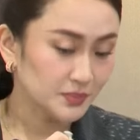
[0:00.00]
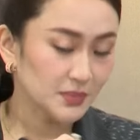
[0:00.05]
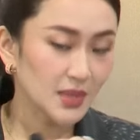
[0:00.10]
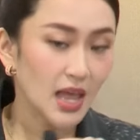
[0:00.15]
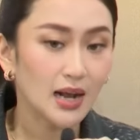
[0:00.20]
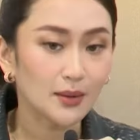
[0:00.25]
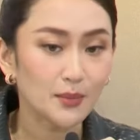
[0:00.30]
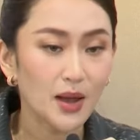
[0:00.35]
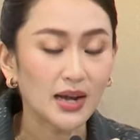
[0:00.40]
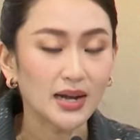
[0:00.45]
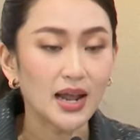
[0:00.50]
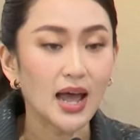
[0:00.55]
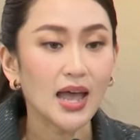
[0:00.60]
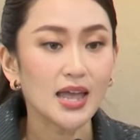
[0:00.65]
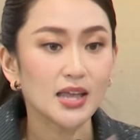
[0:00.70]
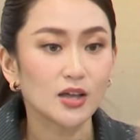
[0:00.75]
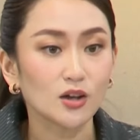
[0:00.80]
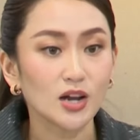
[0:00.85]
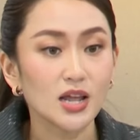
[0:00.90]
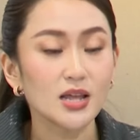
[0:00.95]
ทางมหาดไทย
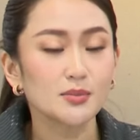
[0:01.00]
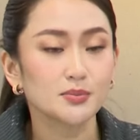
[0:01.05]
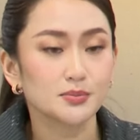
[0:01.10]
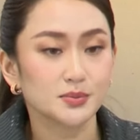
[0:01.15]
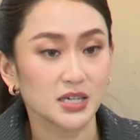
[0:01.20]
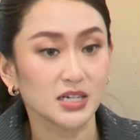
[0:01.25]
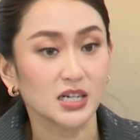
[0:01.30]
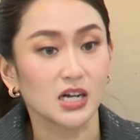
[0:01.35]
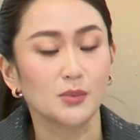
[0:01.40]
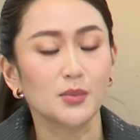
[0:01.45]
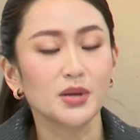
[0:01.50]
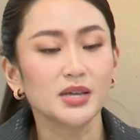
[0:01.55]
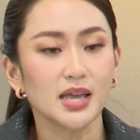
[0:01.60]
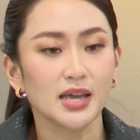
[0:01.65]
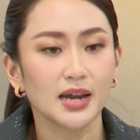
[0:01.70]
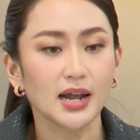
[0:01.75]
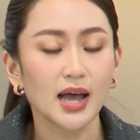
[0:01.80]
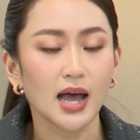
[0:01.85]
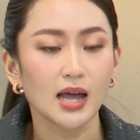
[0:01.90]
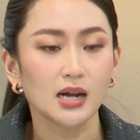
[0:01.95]
ก็ได้เสนอเมื่อกี้
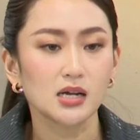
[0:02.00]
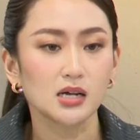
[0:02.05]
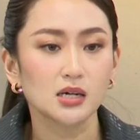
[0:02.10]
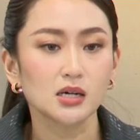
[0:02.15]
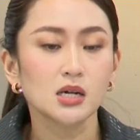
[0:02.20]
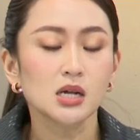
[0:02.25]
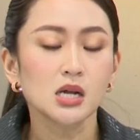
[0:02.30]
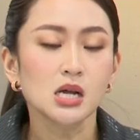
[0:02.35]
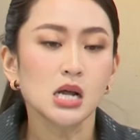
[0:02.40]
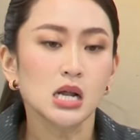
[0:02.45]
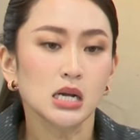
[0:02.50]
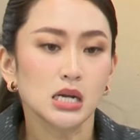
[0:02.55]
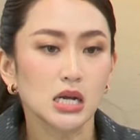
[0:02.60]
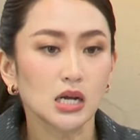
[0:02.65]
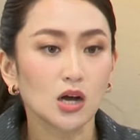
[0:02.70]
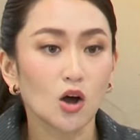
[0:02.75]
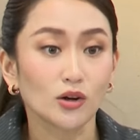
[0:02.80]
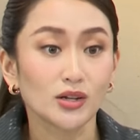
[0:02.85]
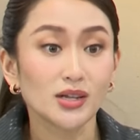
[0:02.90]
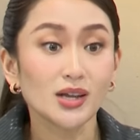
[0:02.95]
นะคะเรื่อง
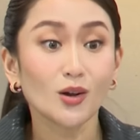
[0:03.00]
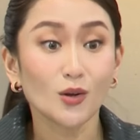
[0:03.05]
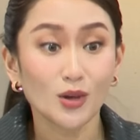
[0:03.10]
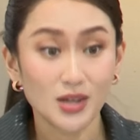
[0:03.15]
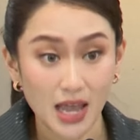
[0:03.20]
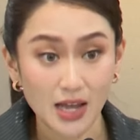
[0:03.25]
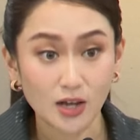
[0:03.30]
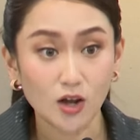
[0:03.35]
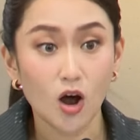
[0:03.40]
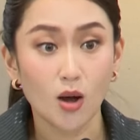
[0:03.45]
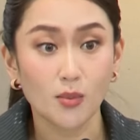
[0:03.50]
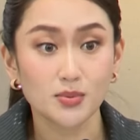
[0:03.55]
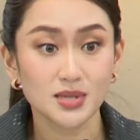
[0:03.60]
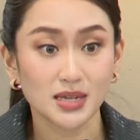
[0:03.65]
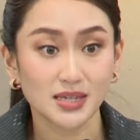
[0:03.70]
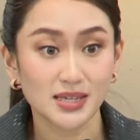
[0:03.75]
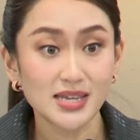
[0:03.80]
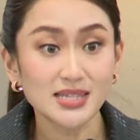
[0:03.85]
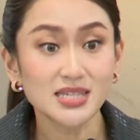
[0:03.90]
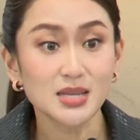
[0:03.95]
ของที่เราขยายกรอบจาก
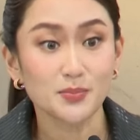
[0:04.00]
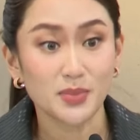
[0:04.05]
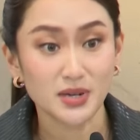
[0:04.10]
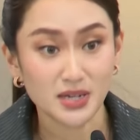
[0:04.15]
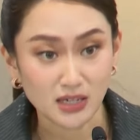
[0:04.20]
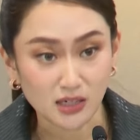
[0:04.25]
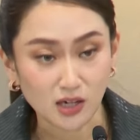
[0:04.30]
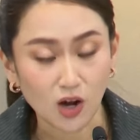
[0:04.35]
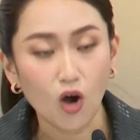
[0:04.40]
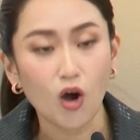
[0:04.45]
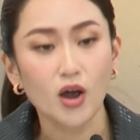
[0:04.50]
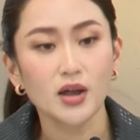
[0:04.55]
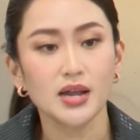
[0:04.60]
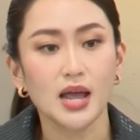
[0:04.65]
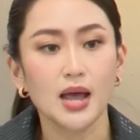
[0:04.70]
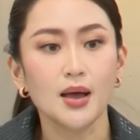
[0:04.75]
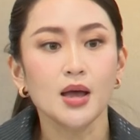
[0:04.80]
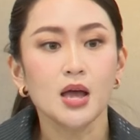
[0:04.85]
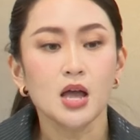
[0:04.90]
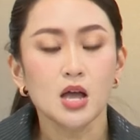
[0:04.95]
20เป็น100เนี่
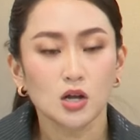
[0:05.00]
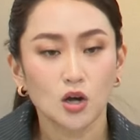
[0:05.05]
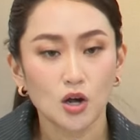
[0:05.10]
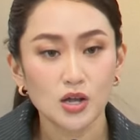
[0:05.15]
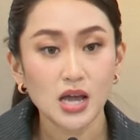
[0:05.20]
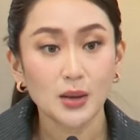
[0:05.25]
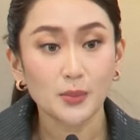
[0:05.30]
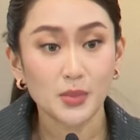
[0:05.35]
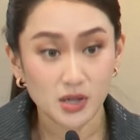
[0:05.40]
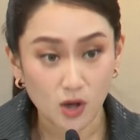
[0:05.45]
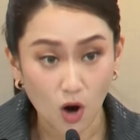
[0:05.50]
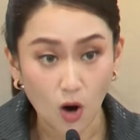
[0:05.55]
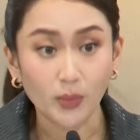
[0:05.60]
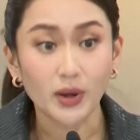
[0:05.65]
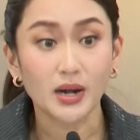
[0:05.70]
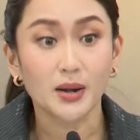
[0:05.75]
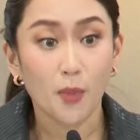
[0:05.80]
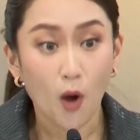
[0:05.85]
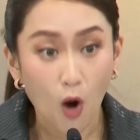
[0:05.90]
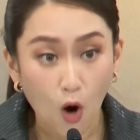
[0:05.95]
ยก็ยังมีกรอบนั้
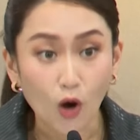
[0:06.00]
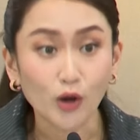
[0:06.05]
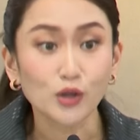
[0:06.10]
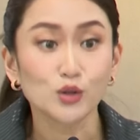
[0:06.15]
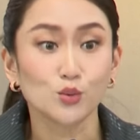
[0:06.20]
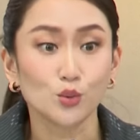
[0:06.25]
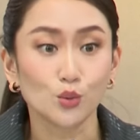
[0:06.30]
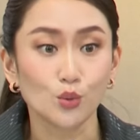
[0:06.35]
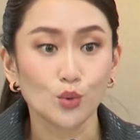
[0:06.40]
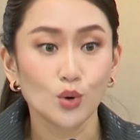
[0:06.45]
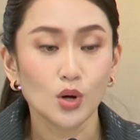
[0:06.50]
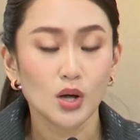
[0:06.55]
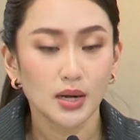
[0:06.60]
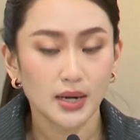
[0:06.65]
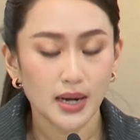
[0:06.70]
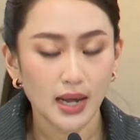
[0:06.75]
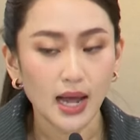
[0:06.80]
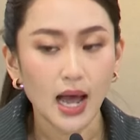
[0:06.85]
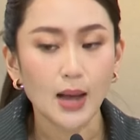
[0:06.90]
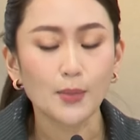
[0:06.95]
นพออยู่
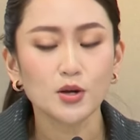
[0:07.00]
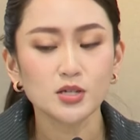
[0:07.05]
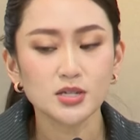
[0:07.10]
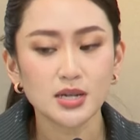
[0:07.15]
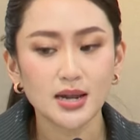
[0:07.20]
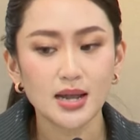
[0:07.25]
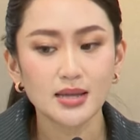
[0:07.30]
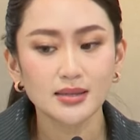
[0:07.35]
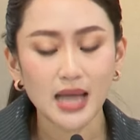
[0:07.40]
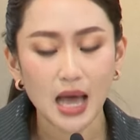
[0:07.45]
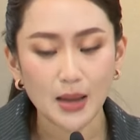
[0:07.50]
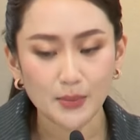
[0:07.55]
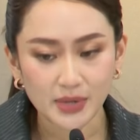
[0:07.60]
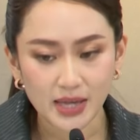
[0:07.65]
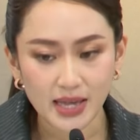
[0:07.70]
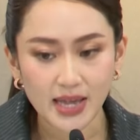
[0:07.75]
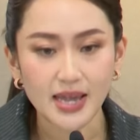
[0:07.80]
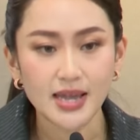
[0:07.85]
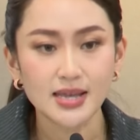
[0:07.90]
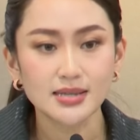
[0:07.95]
นะคะเพราะฉะนั้นตามเค
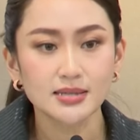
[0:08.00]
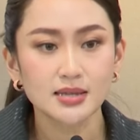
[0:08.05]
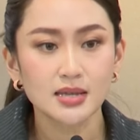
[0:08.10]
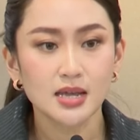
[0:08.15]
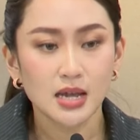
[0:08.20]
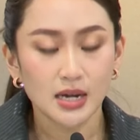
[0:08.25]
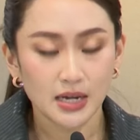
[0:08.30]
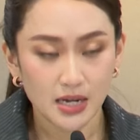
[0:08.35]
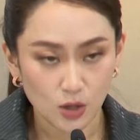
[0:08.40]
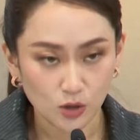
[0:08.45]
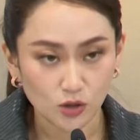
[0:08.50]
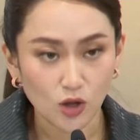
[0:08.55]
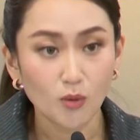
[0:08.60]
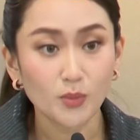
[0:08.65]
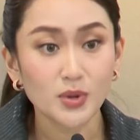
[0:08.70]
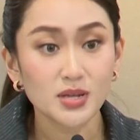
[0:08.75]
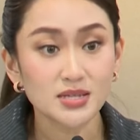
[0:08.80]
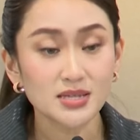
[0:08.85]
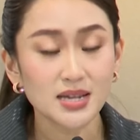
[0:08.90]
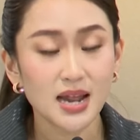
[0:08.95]
สเดี๋ยวต้อง
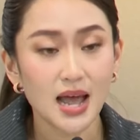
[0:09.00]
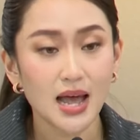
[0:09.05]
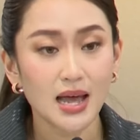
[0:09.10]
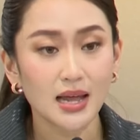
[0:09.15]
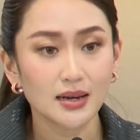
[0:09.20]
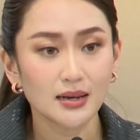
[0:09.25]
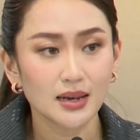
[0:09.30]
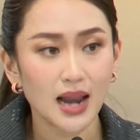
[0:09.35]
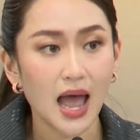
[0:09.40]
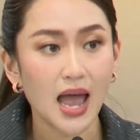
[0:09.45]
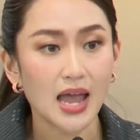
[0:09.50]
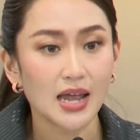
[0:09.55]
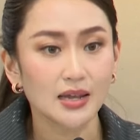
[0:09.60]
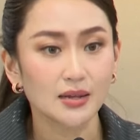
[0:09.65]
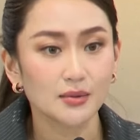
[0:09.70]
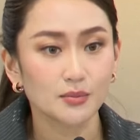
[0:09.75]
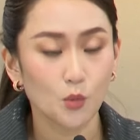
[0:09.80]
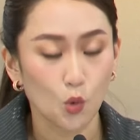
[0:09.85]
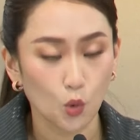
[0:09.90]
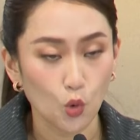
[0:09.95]
พิจารณาราย
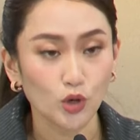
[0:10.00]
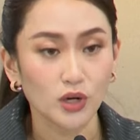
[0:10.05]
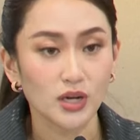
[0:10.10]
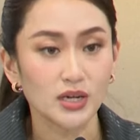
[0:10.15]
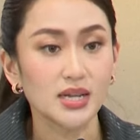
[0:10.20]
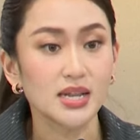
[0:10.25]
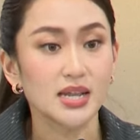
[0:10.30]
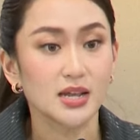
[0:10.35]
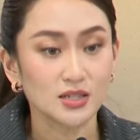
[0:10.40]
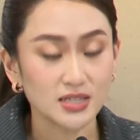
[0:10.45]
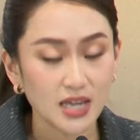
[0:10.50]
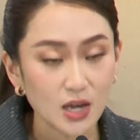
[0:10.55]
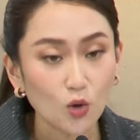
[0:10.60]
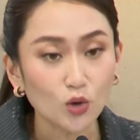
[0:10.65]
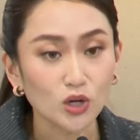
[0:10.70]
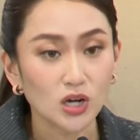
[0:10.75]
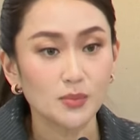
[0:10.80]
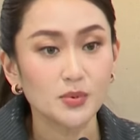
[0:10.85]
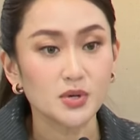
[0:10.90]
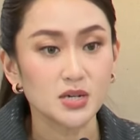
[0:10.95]
บุคคลอีกทีก็จะให้ค
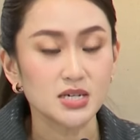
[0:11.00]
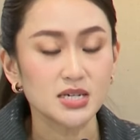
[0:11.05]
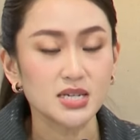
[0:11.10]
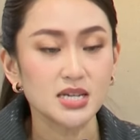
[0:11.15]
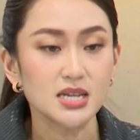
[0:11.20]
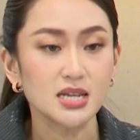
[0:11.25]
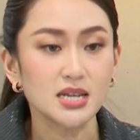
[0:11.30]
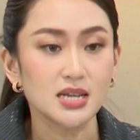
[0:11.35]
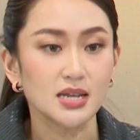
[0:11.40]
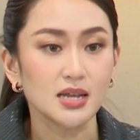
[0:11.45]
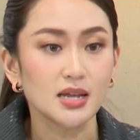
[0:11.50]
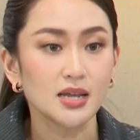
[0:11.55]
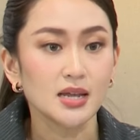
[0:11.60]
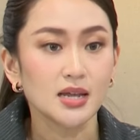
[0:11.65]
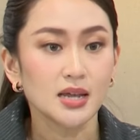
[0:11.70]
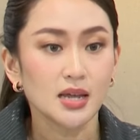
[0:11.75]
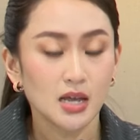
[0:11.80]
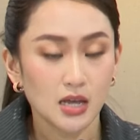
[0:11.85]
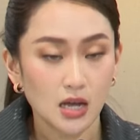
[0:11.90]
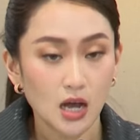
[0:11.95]
นในพื้นที่
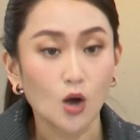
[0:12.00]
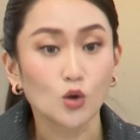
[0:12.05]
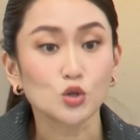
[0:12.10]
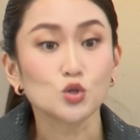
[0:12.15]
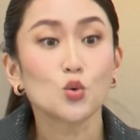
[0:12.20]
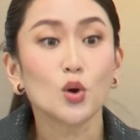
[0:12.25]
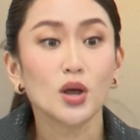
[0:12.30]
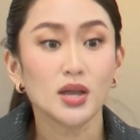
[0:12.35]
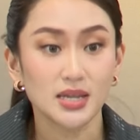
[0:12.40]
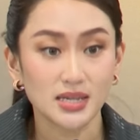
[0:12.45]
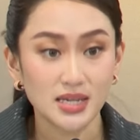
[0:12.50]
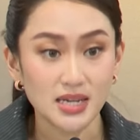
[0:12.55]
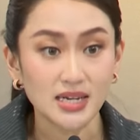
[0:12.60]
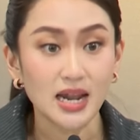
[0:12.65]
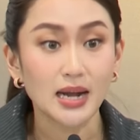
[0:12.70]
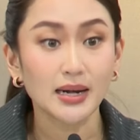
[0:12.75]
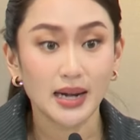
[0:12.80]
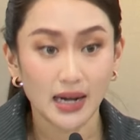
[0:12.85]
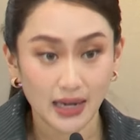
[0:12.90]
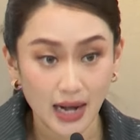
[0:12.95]
เขาช่วยอีกที
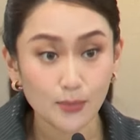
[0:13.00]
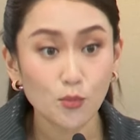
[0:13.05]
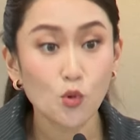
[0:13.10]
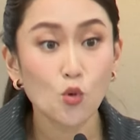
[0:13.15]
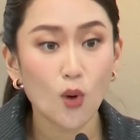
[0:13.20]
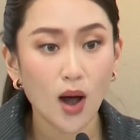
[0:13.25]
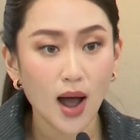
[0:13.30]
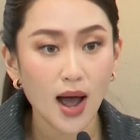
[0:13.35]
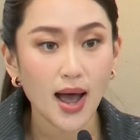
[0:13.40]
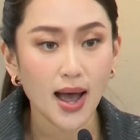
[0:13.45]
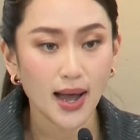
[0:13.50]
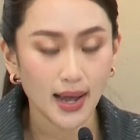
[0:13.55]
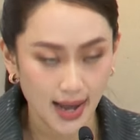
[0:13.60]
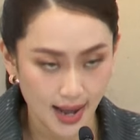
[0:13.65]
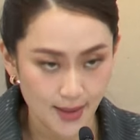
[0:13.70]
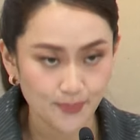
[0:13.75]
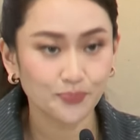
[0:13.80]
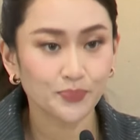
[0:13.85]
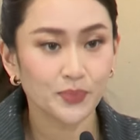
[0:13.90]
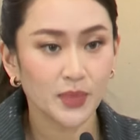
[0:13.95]
ทางด้านผู้ว่าค่ะ
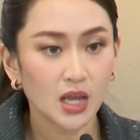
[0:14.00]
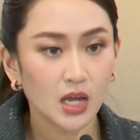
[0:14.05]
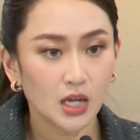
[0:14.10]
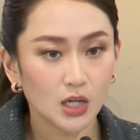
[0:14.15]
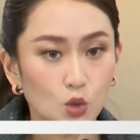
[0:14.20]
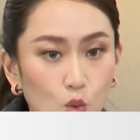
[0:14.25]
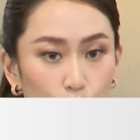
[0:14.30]
ดู